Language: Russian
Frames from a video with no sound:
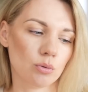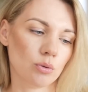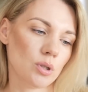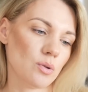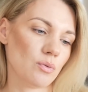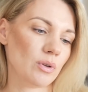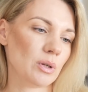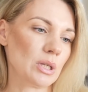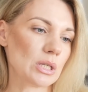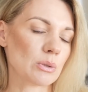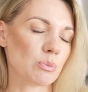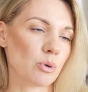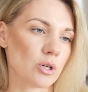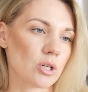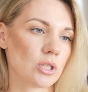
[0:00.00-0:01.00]
то есть вы
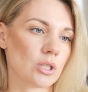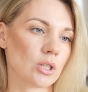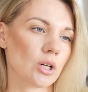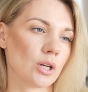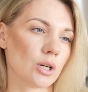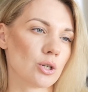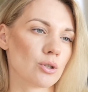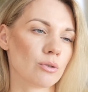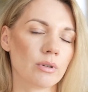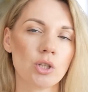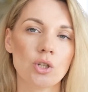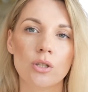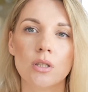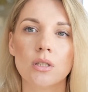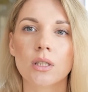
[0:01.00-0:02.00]
сможете их хорошо
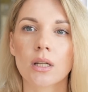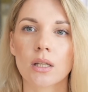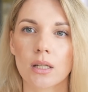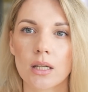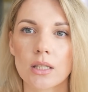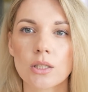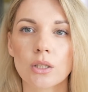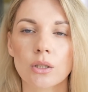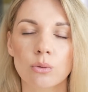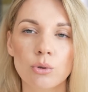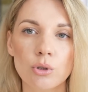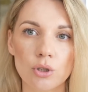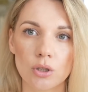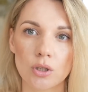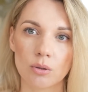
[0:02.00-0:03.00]
вычистить гораздо
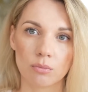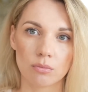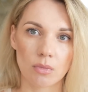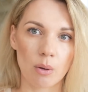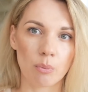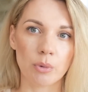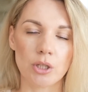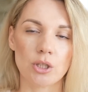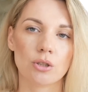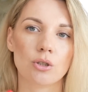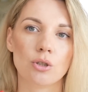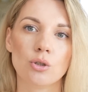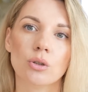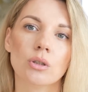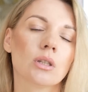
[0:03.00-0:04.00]
лучше, чем
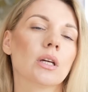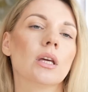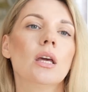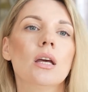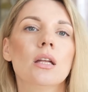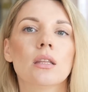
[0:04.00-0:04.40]
обычной щеткой,